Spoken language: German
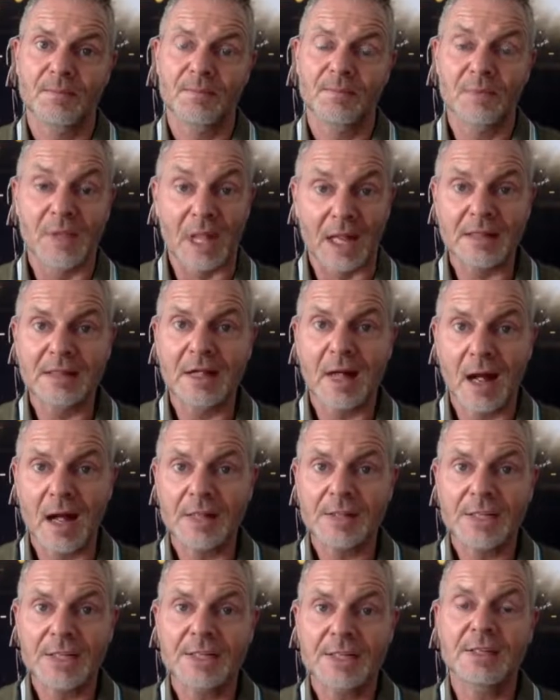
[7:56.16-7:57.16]
Dann
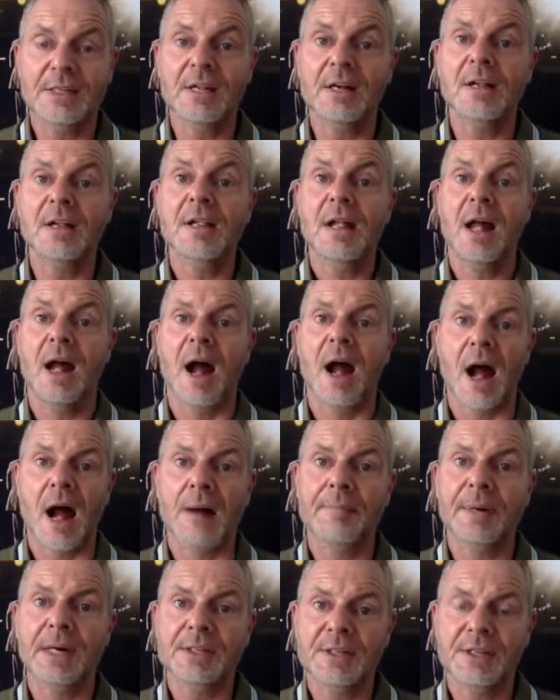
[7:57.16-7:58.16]
rate ich dir,
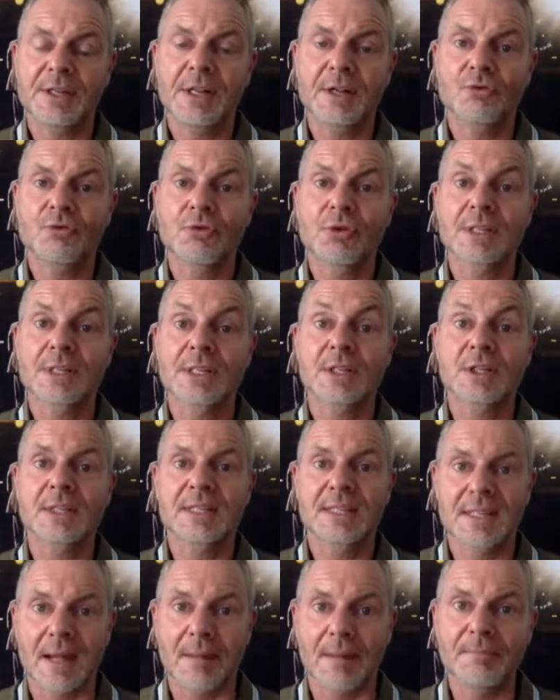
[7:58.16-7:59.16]
arbeite den Kurs
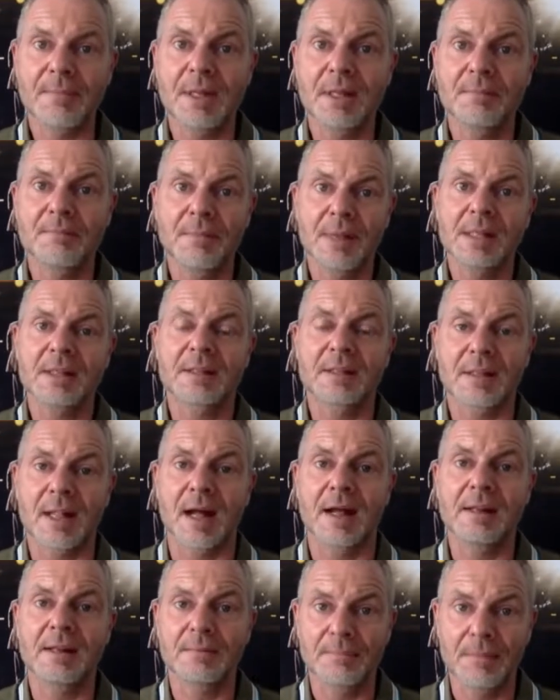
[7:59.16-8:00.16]
zusammen mit
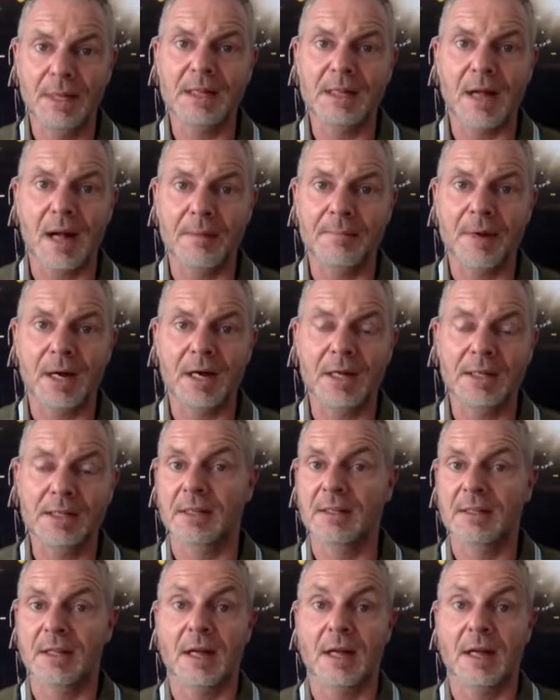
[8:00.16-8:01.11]
deinen Mitarbeitern,